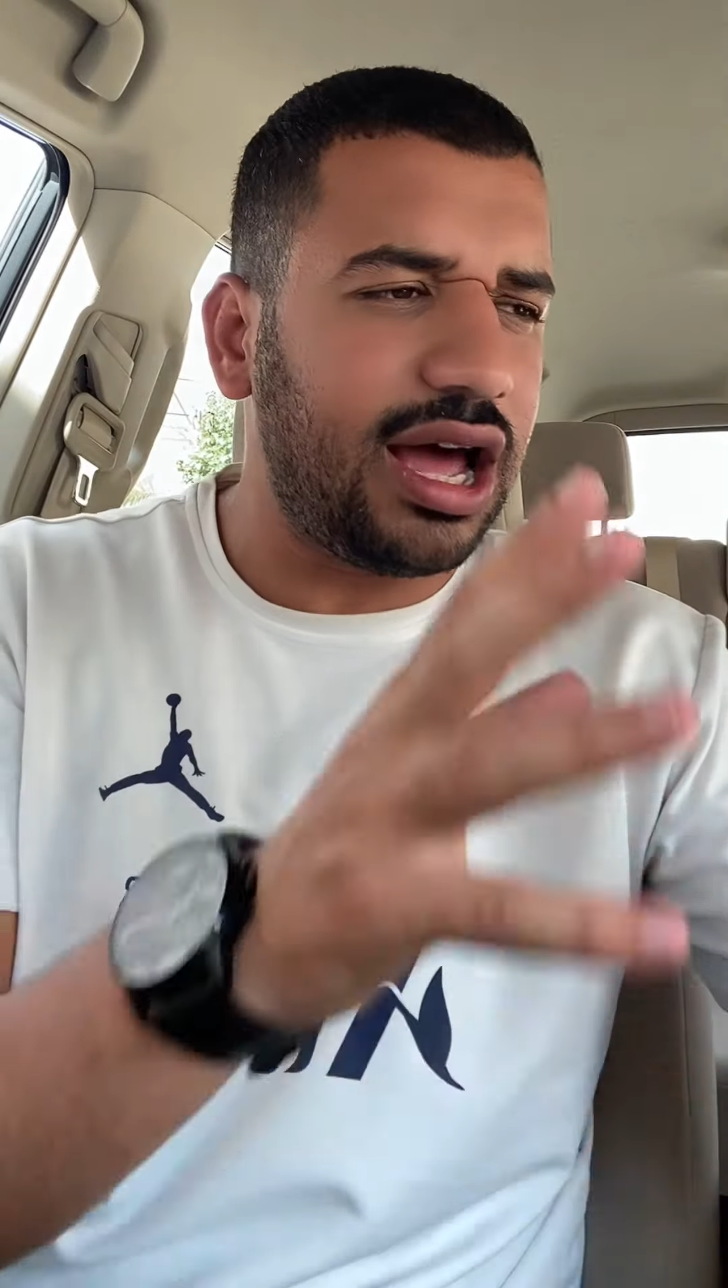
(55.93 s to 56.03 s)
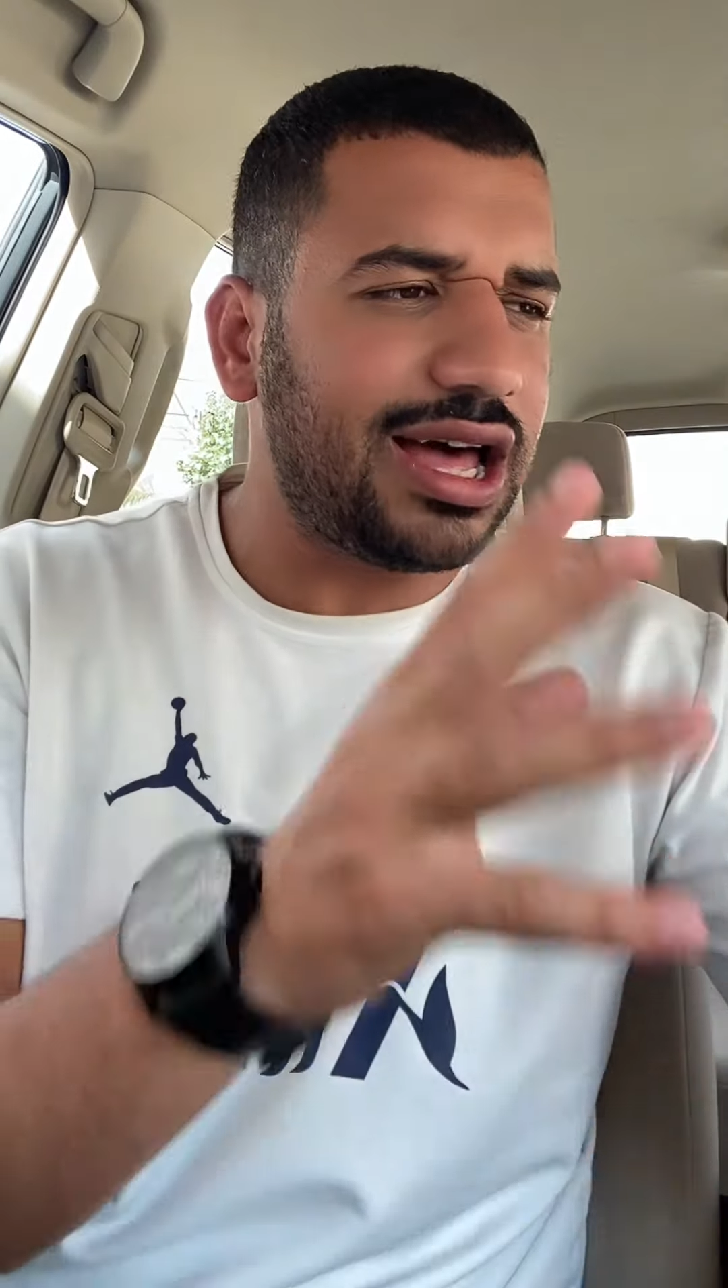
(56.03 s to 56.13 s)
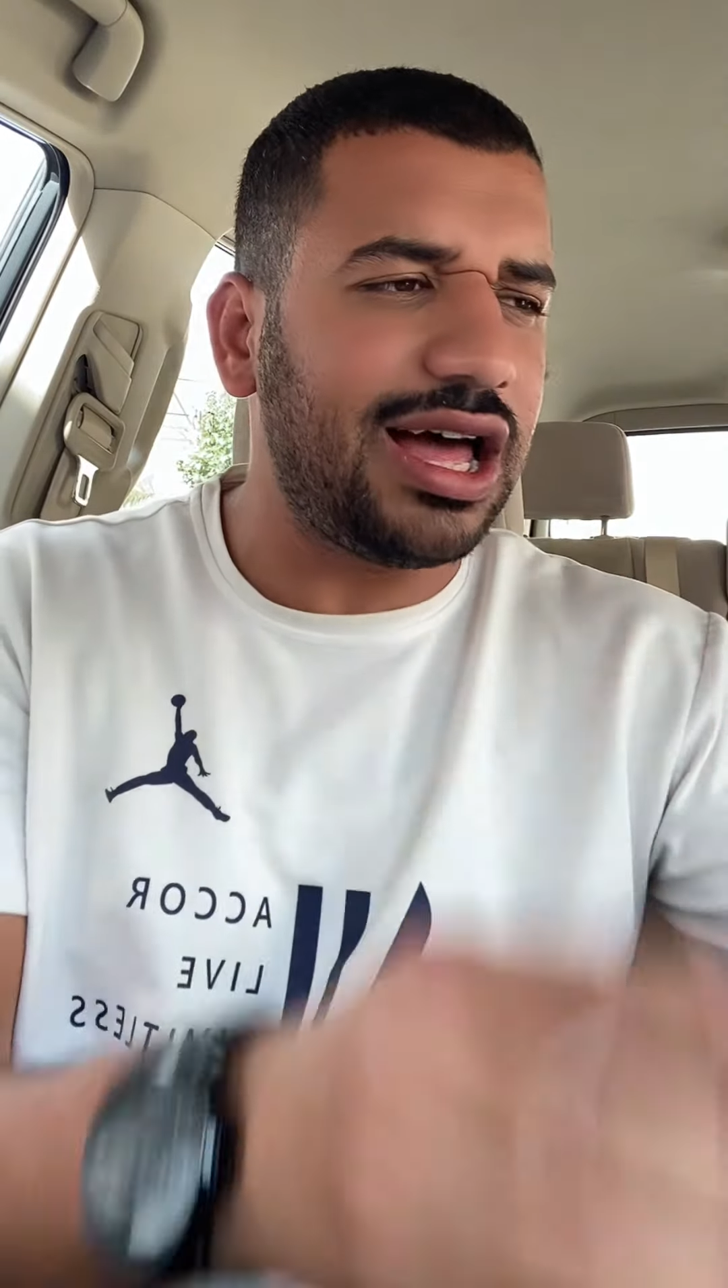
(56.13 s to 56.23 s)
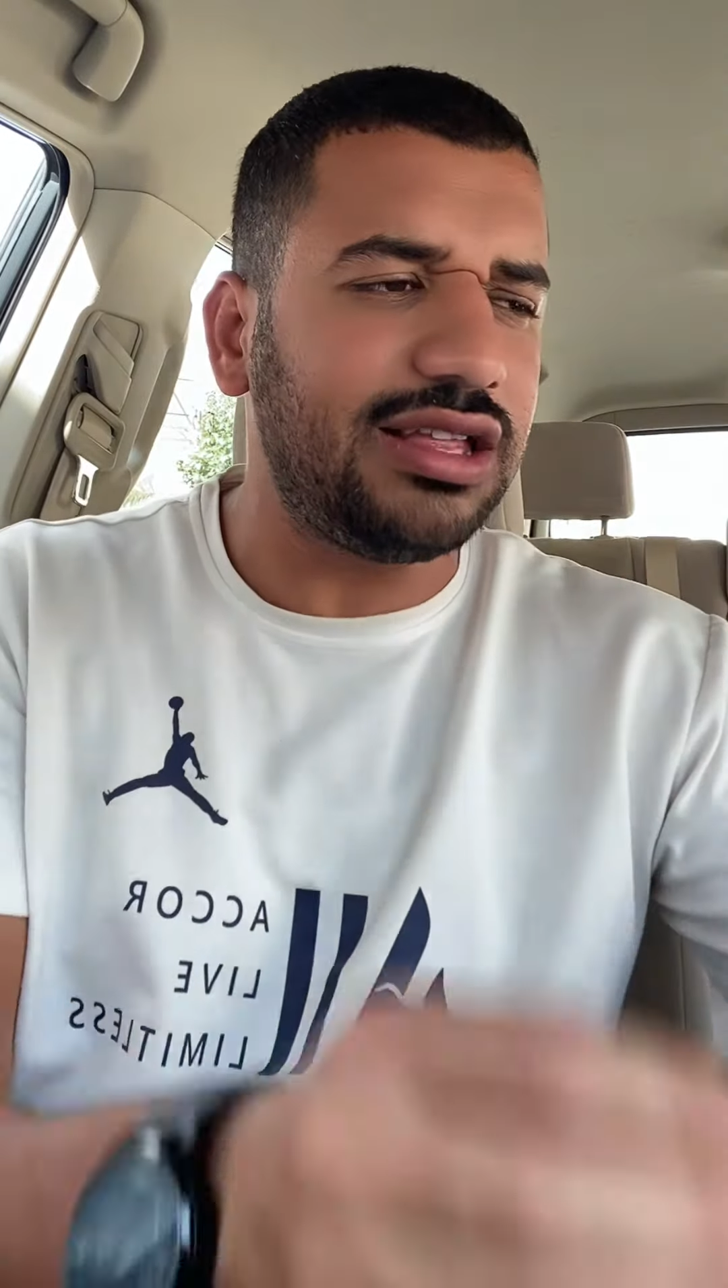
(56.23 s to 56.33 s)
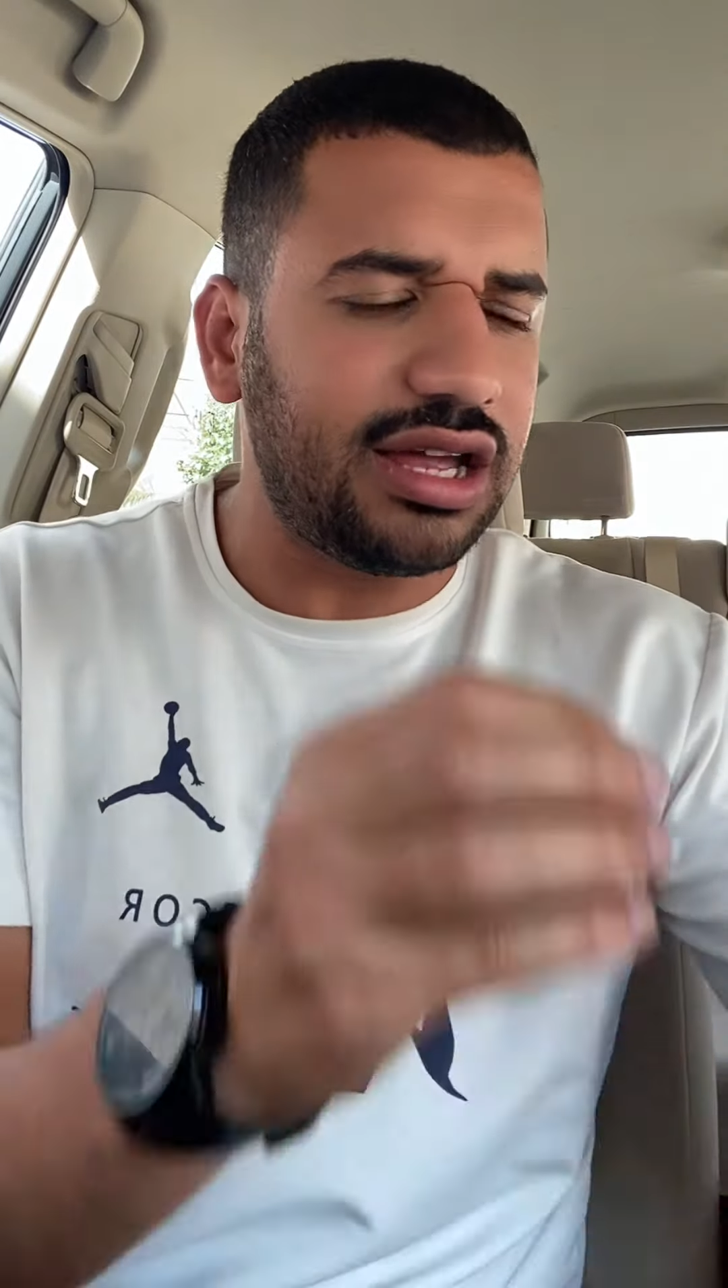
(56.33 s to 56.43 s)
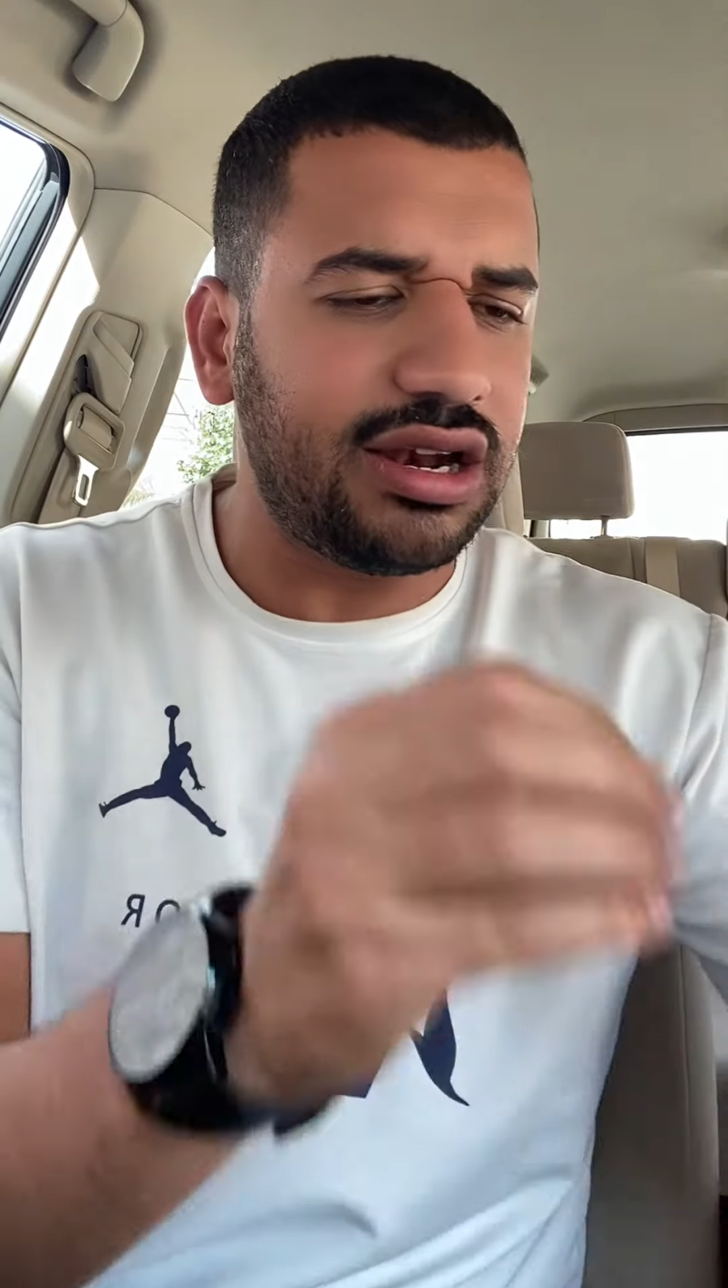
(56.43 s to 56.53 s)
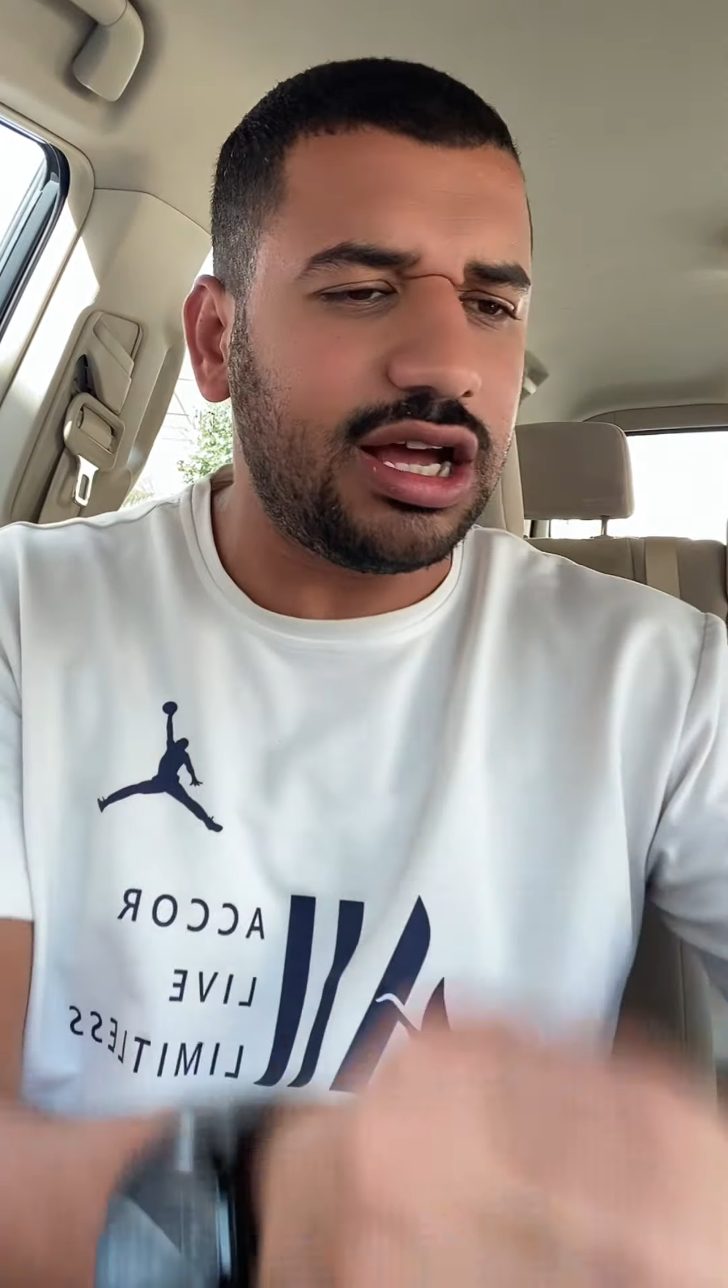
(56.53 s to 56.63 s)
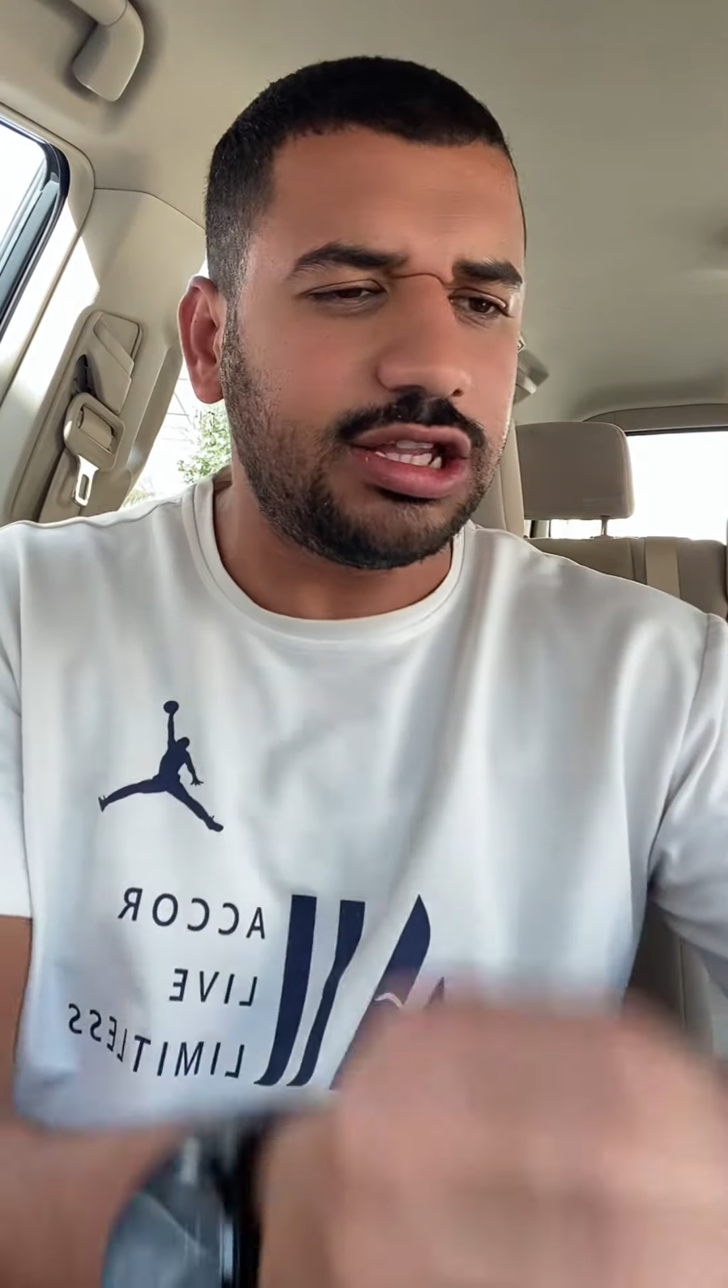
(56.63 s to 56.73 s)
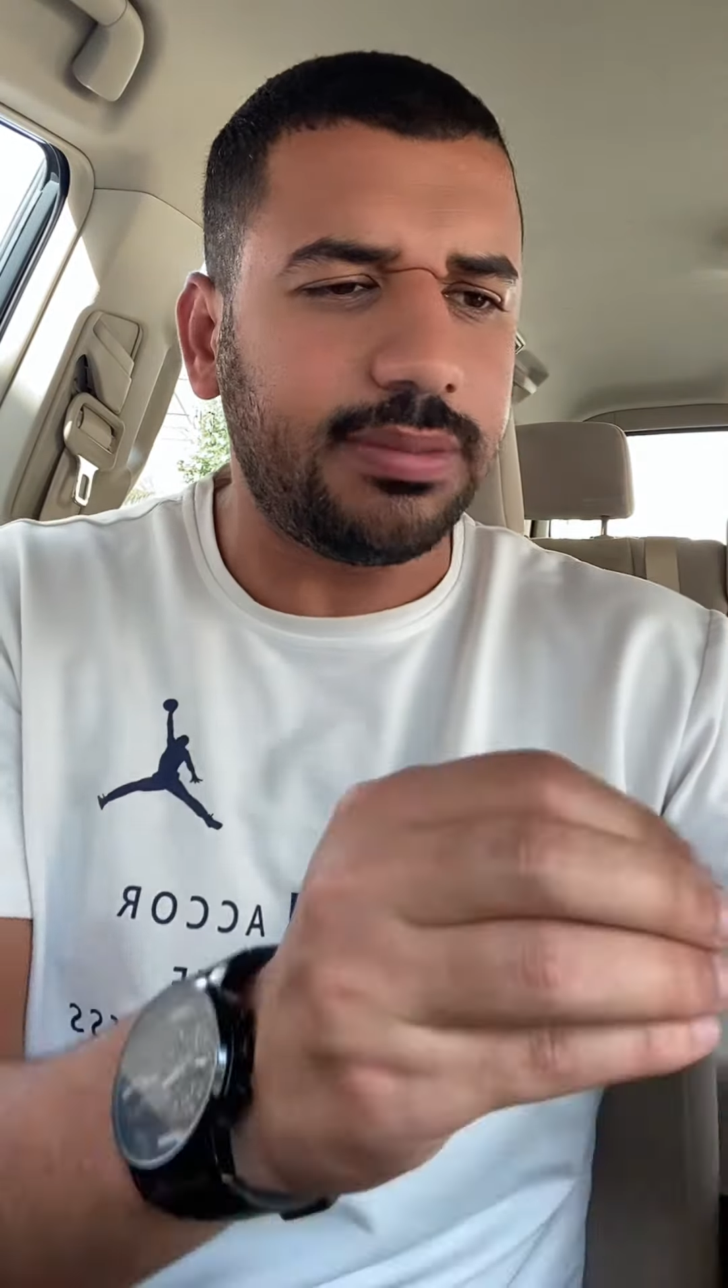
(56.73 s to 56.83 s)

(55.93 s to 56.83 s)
اغادر نادي